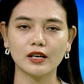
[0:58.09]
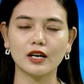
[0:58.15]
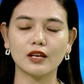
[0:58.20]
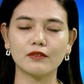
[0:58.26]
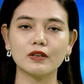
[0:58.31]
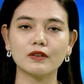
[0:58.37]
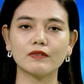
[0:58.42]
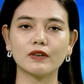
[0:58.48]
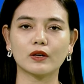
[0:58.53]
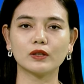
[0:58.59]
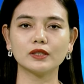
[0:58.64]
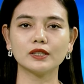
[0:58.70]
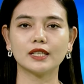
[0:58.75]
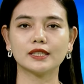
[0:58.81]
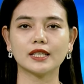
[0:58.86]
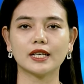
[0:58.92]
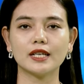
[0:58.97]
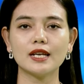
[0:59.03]
À, vâng và có
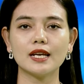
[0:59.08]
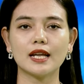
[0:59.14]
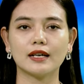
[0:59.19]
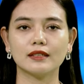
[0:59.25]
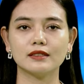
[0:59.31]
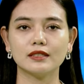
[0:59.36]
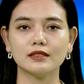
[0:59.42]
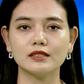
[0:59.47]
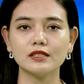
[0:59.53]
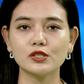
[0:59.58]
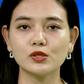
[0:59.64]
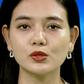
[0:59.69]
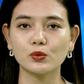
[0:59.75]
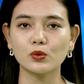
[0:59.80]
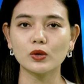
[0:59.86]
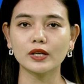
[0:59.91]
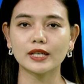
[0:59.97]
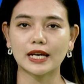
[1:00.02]
thể thấy là giới chức
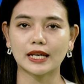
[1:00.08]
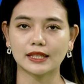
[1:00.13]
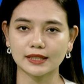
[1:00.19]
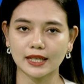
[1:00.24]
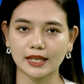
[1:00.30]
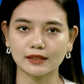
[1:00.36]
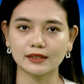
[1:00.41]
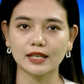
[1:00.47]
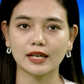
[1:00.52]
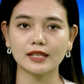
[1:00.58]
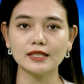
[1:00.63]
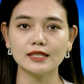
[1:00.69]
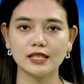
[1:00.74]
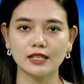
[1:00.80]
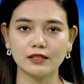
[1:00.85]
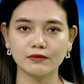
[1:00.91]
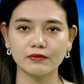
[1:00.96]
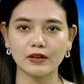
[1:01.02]
Trung Quốc đã thẳng
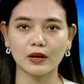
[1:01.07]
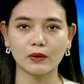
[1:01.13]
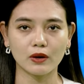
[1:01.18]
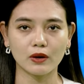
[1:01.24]
thắn nhìn vào